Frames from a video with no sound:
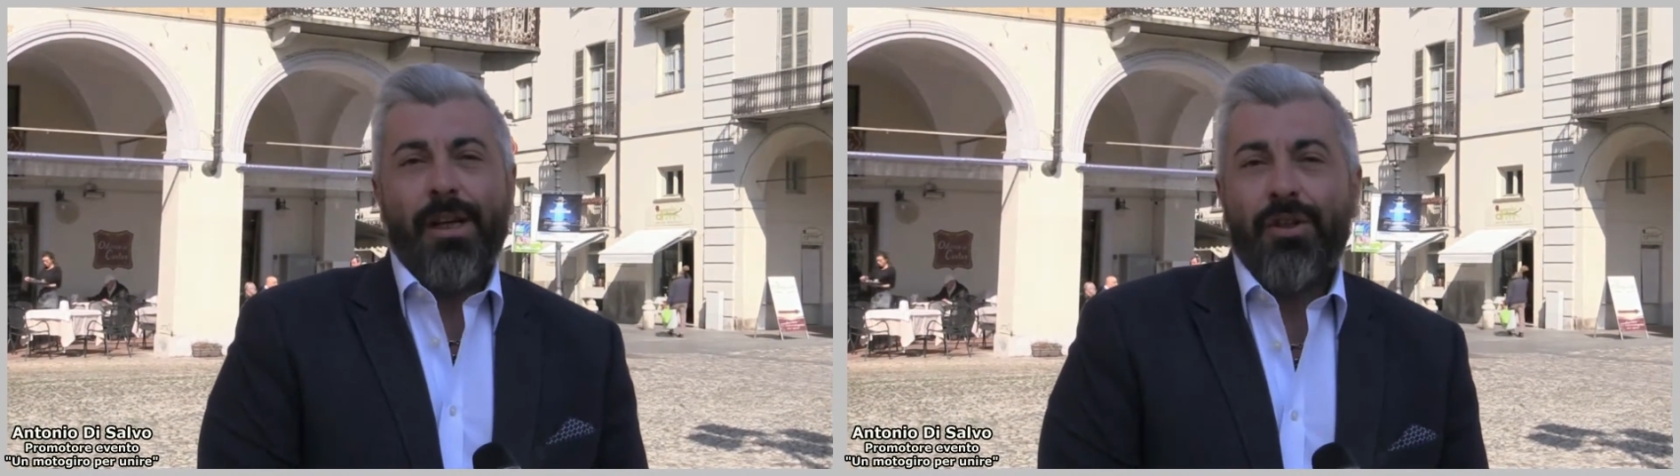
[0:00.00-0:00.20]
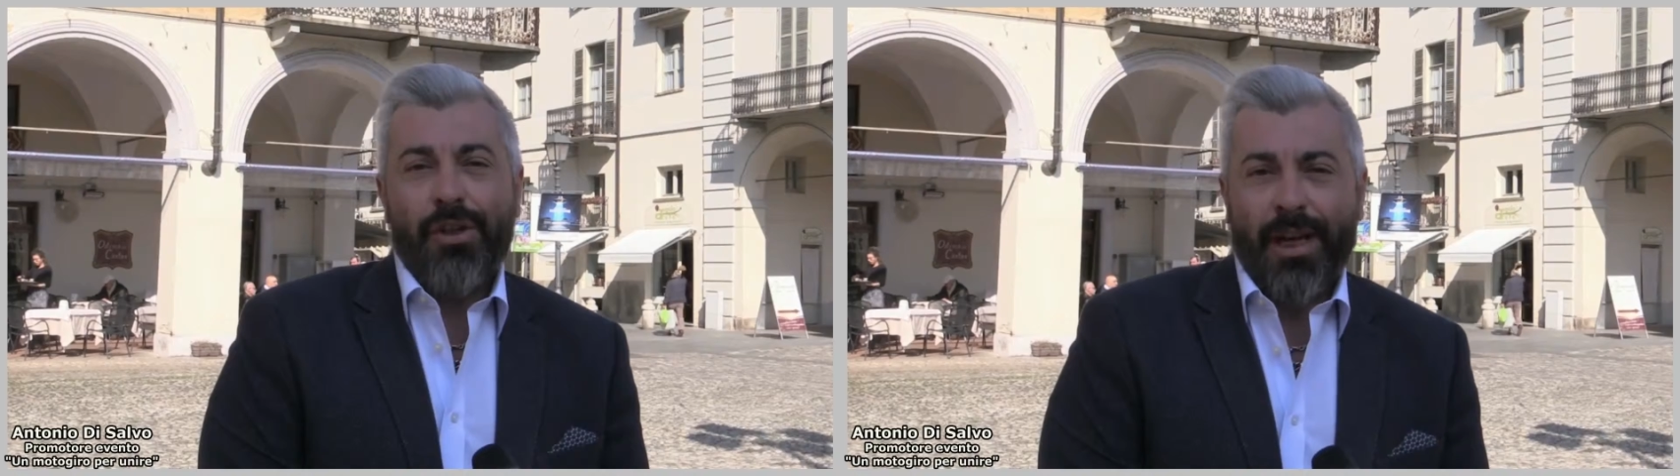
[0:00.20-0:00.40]

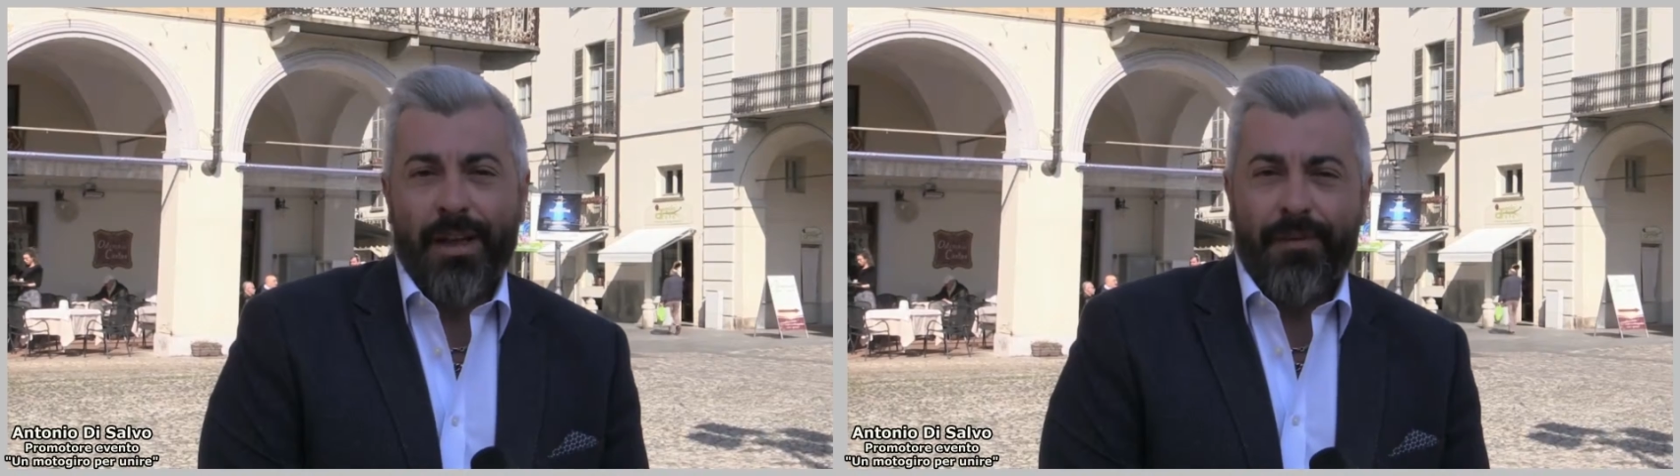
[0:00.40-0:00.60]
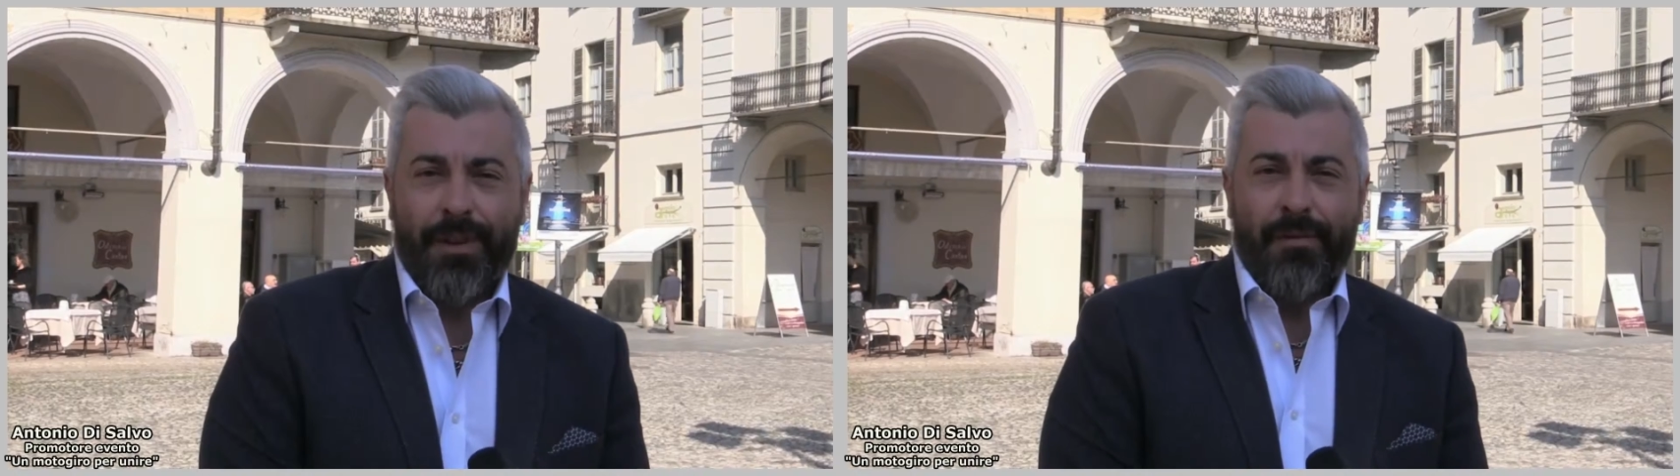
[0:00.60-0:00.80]

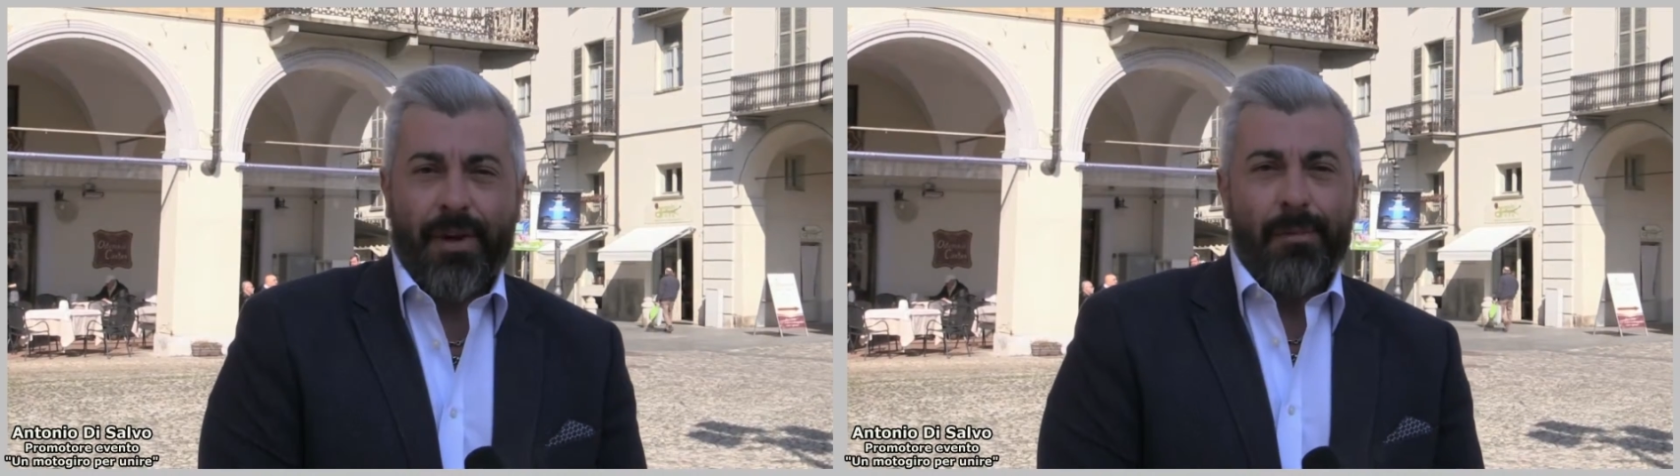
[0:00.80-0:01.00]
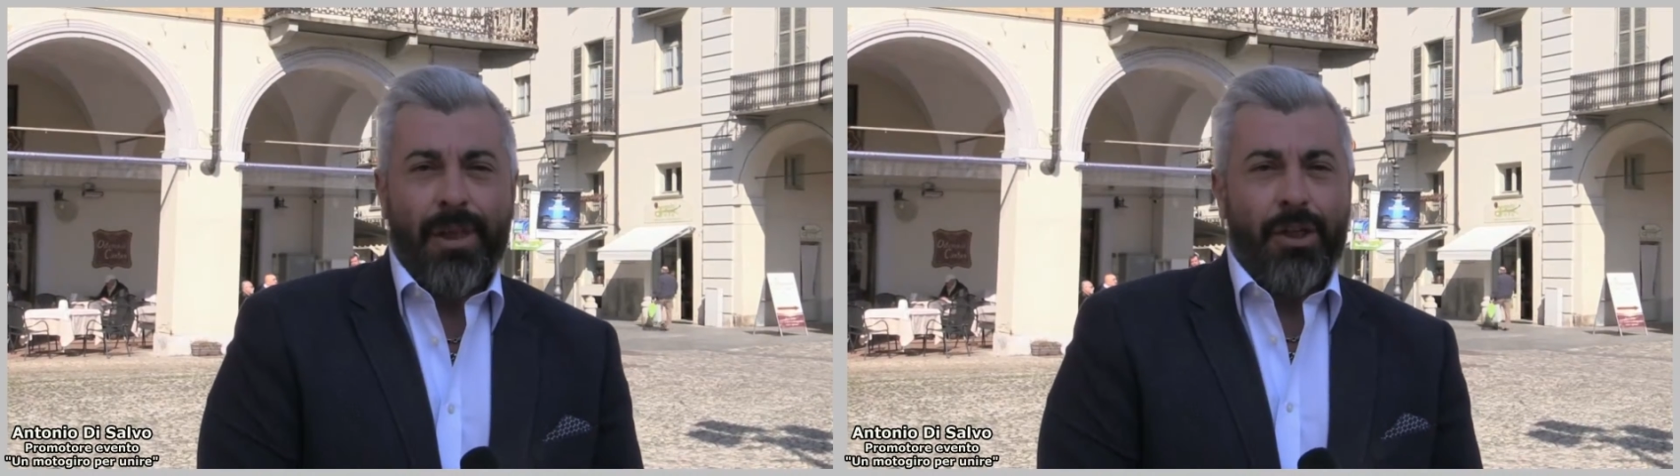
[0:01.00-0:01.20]
giretti
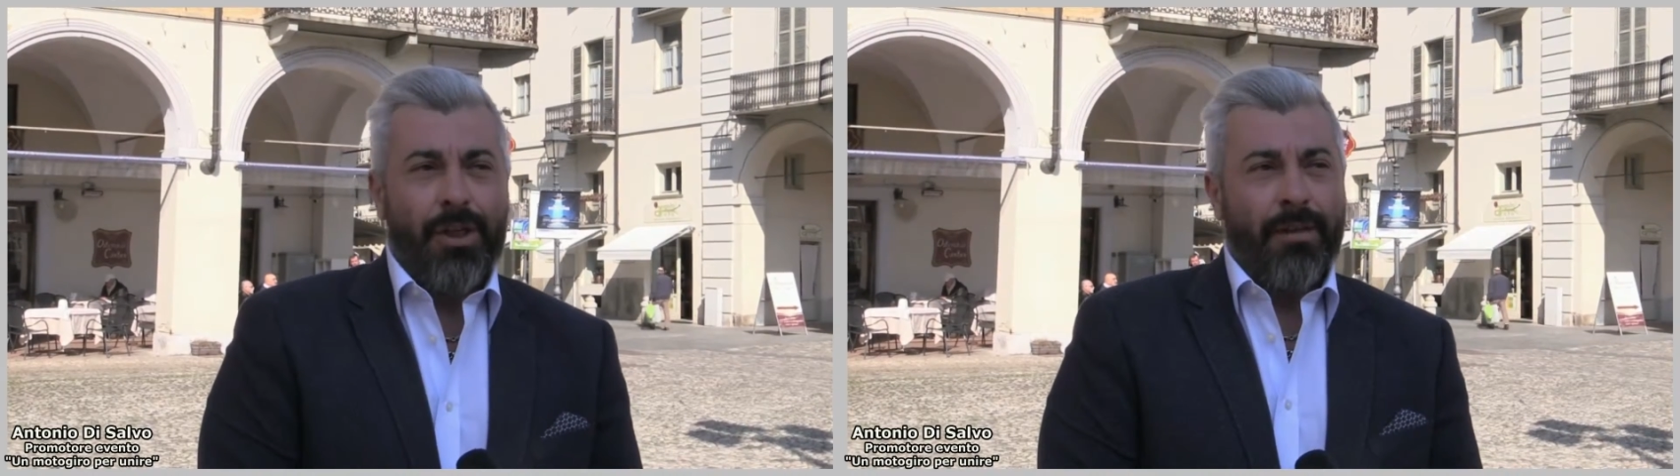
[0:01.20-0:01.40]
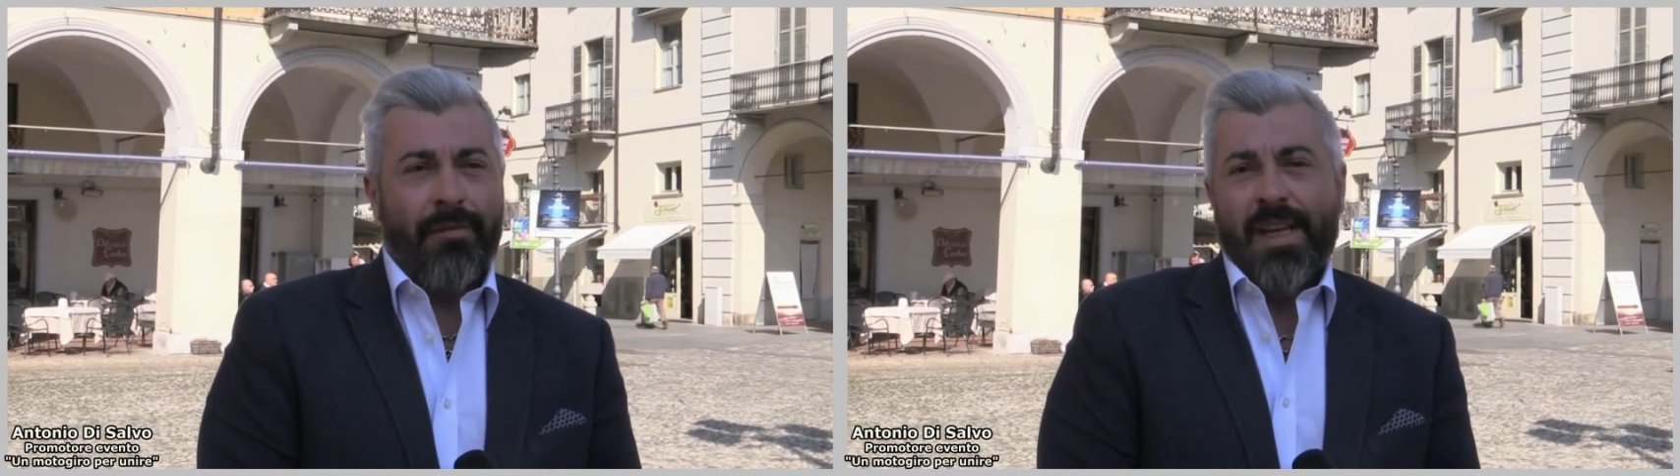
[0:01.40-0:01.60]
fra
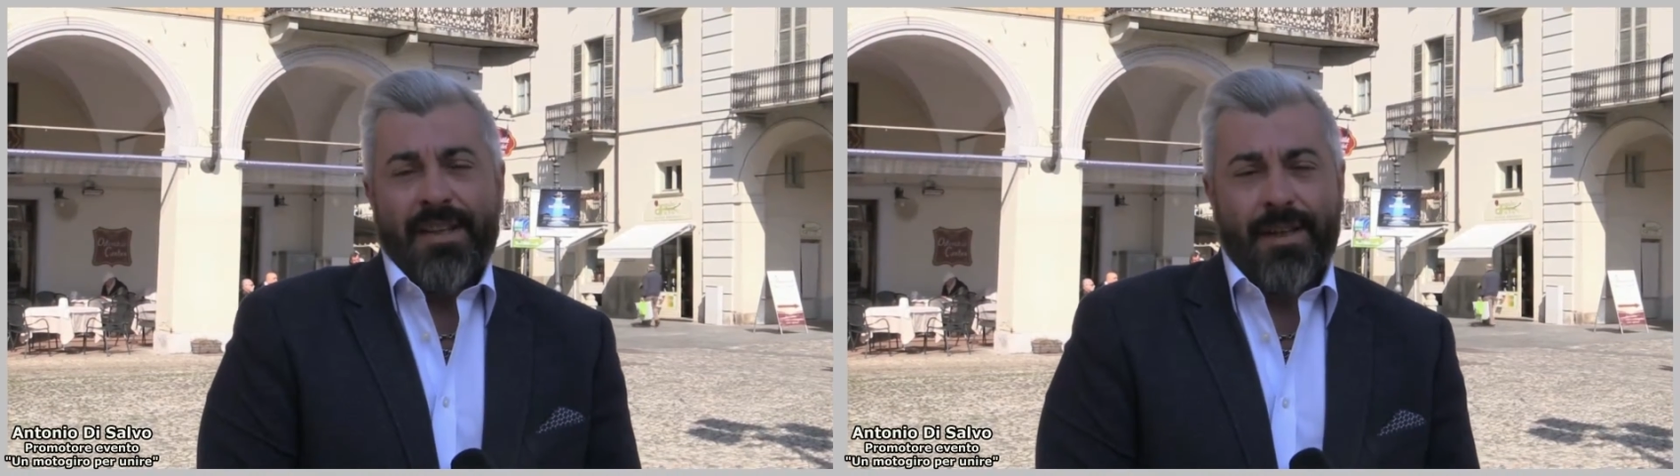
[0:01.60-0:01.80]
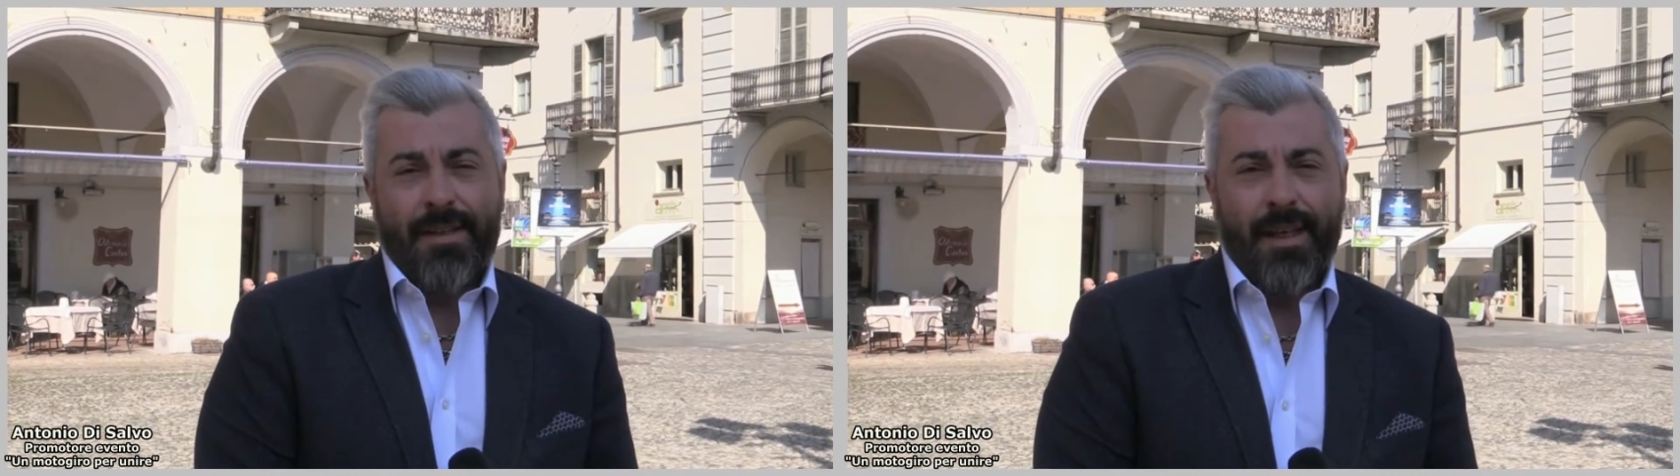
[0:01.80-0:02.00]
amici fine
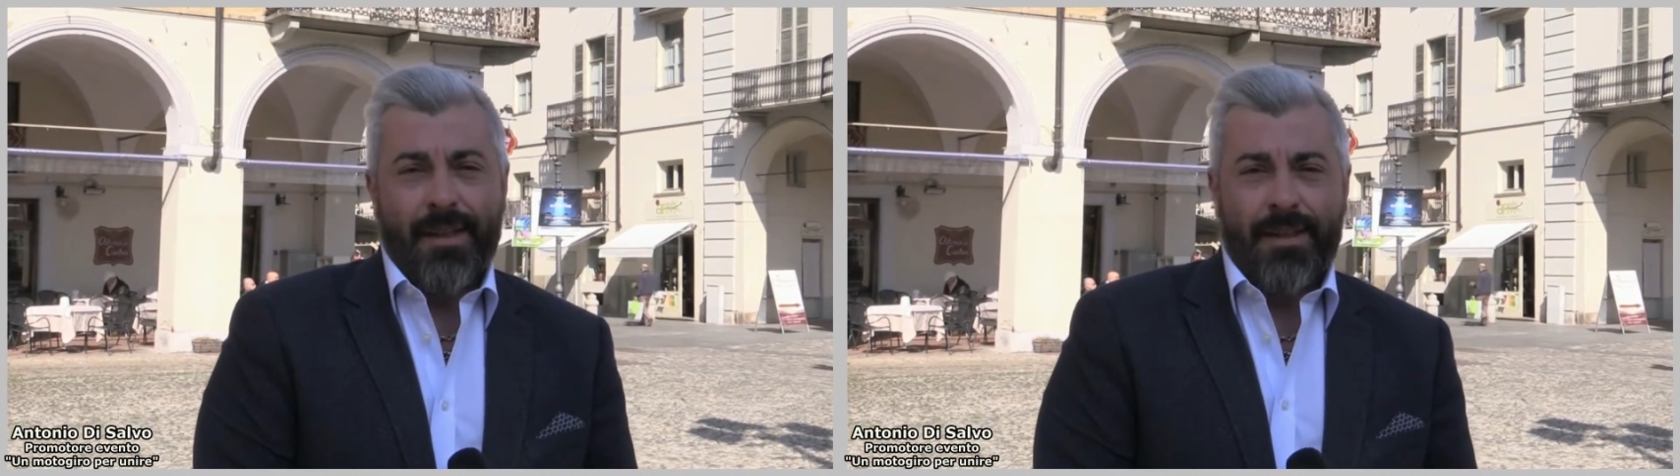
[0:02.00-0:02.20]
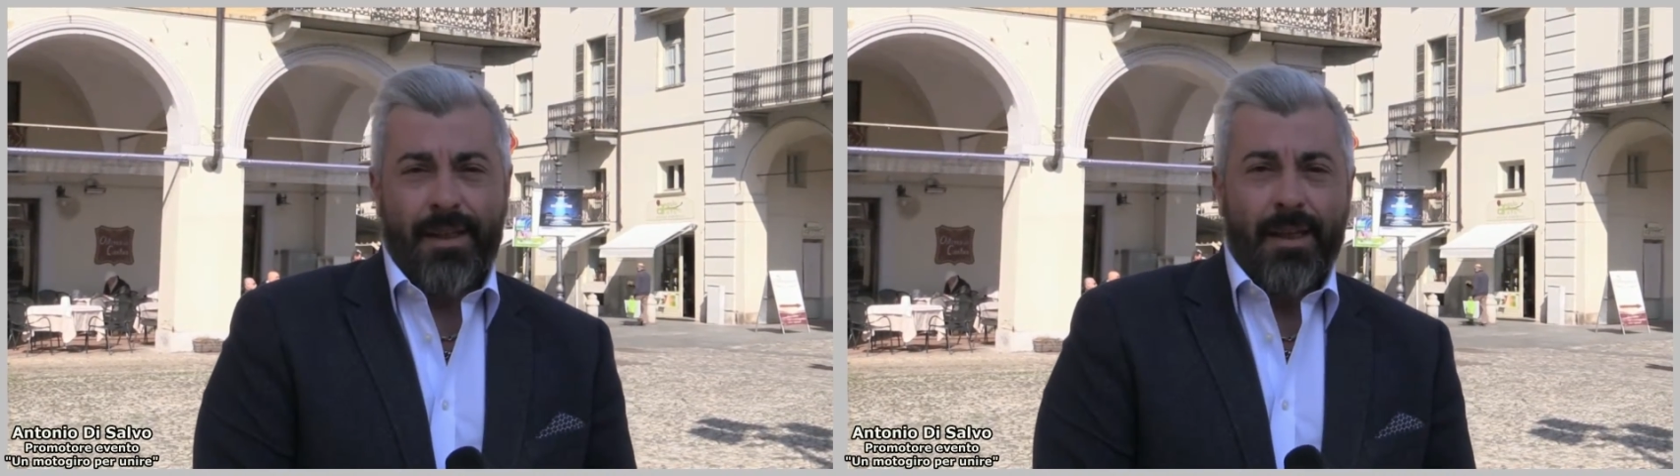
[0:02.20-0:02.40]
a se
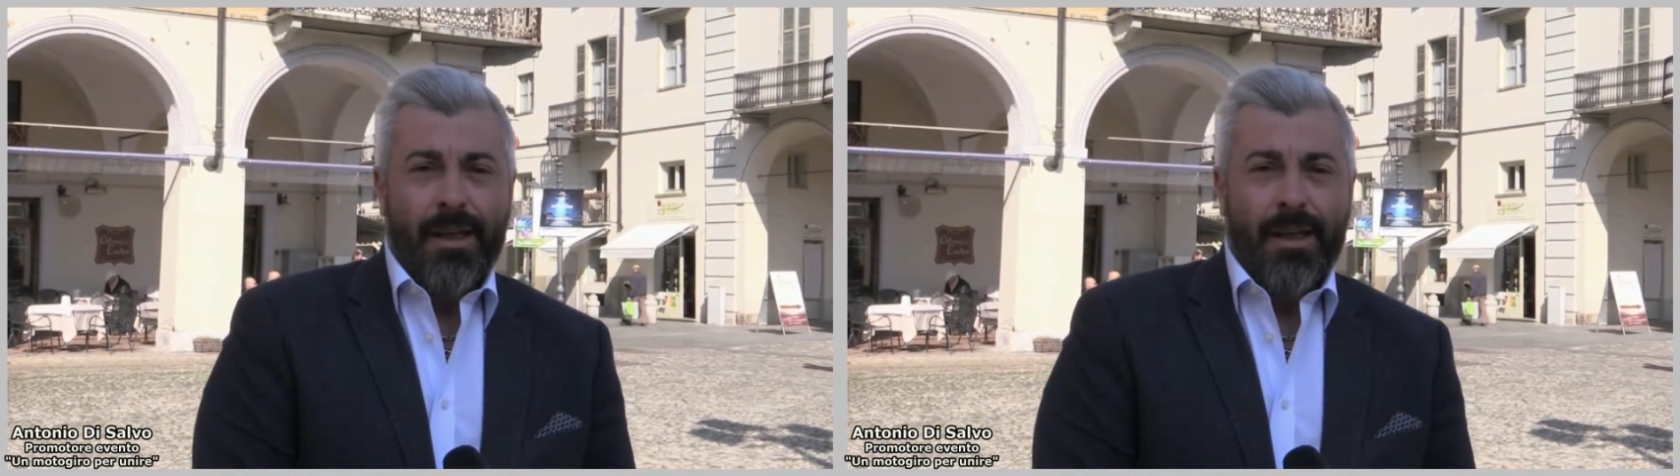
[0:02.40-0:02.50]
stessi.